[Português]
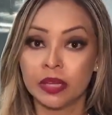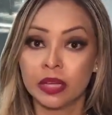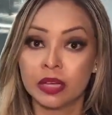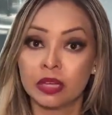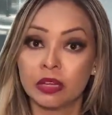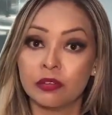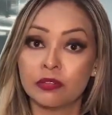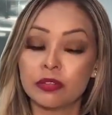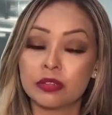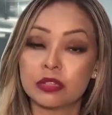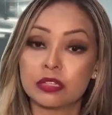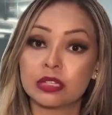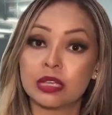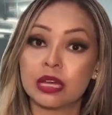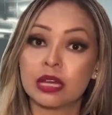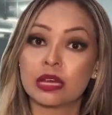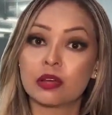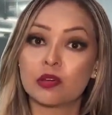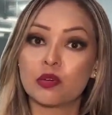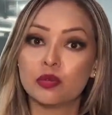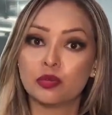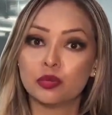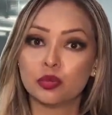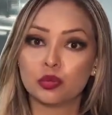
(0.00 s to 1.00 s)
E você,
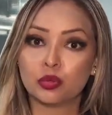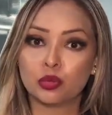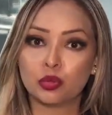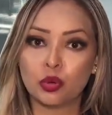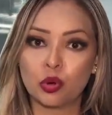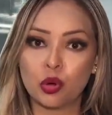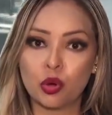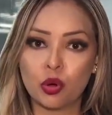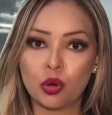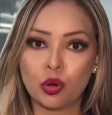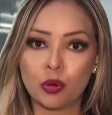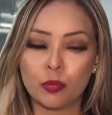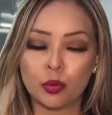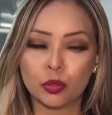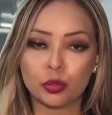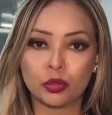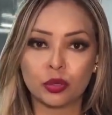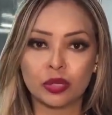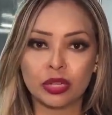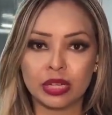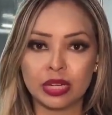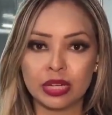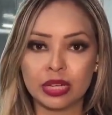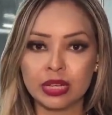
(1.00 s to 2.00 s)
condutor,
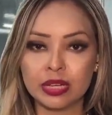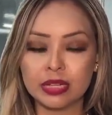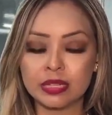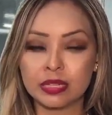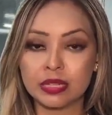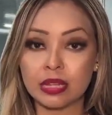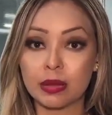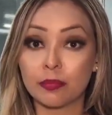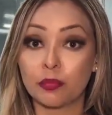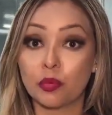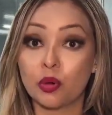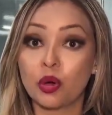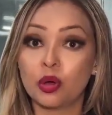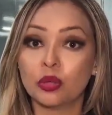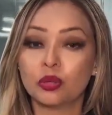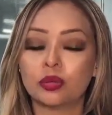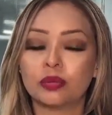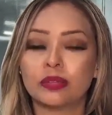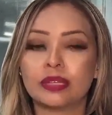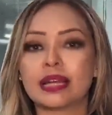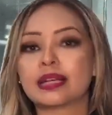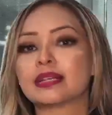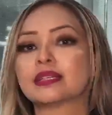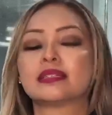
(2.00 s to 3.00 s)
motorista,
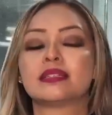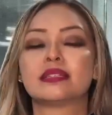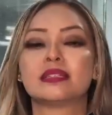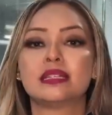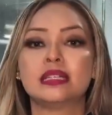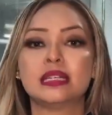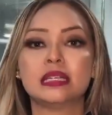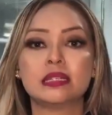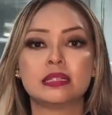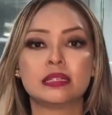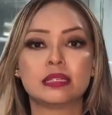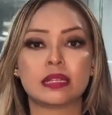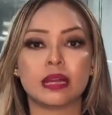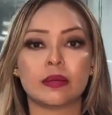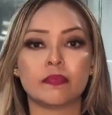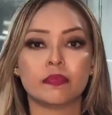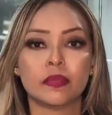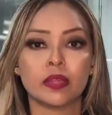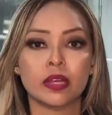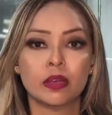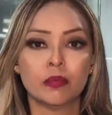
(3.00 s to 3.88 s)
mototaxista,